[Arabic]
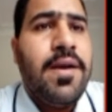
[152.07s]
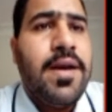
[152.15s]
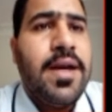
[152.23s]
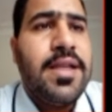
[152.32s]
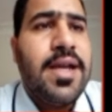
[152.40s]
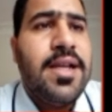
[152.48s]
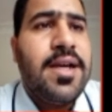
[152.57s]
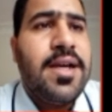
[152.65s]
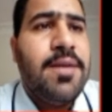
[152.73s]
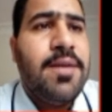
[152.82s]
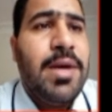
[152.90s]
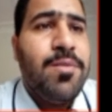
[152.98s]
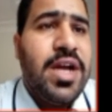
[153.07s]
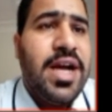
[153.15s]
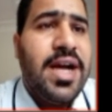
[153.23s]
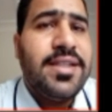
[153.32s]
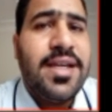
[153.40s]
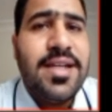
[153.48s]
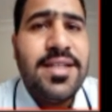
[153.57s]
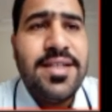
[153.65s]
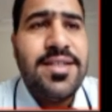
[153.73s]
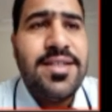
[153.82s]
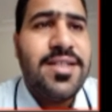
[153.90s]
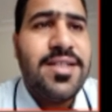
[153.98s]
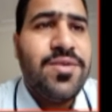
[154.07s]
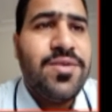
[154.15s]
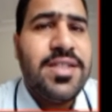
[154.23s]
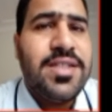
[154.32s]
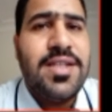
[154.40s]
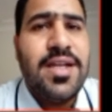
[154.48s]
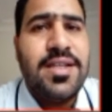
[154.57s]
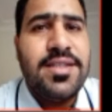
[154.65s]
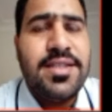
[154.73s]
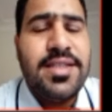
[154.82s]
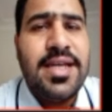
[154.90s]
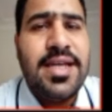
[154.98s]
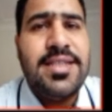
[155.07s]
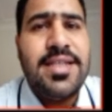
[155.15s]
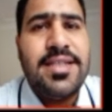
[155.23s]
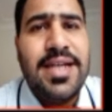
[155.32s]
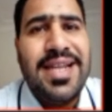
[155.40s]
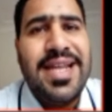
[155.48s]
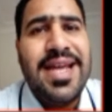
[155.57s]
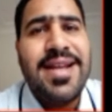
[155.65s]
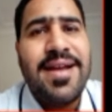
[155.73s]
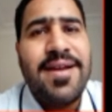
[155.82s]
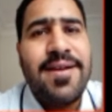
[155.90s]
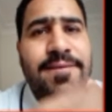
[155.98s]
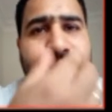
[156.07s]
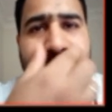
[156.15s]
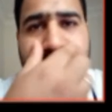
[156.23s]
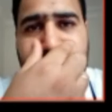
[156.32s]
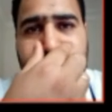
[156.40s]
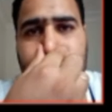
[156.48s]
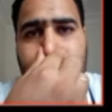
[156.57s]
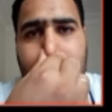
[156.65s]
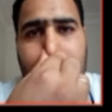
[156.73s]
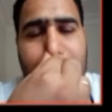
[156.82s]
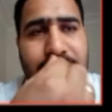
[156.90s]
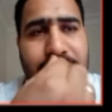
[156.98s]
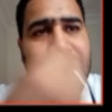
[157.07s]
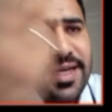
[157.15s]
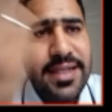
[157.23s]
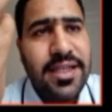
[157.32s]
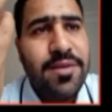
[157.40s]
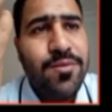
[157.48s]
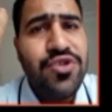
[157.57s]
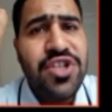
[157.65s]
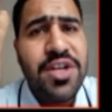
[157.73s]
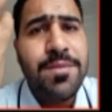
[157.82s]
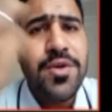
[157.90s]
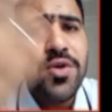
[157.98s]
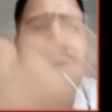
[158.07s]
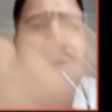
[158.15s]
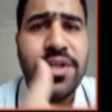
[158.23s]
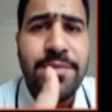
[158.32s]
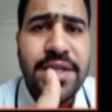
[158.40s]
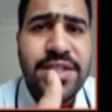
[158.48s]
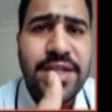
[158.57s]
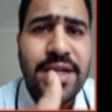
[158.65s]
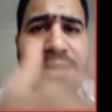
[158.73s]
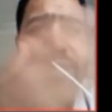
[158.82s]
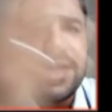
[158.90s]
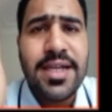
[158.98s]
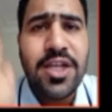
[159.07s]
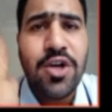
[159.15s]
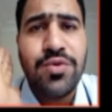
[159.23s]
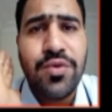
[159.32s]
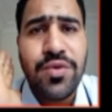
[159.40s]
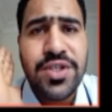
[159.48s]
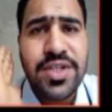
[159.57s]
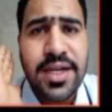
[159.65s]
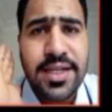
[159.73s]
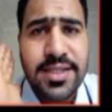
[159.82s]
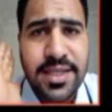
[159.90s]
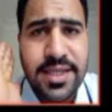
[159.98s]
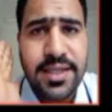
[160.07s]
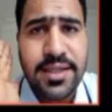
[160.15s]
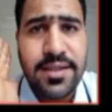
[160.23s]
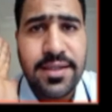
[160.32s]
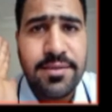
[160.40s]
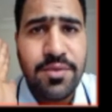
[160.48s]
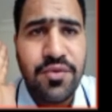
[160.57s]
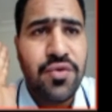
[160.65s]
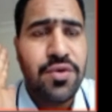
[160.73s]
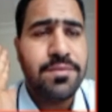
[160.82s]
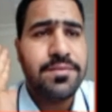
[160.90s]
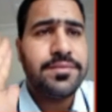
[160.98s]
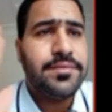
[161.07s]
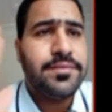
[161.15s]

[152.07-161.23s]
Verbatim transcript: كذلك مع ملاحظه ان 6 كتساوي زائد 6 لان لان العدد الموجب يكتب باشاره زائد او بدون اشاره زائد مفهوم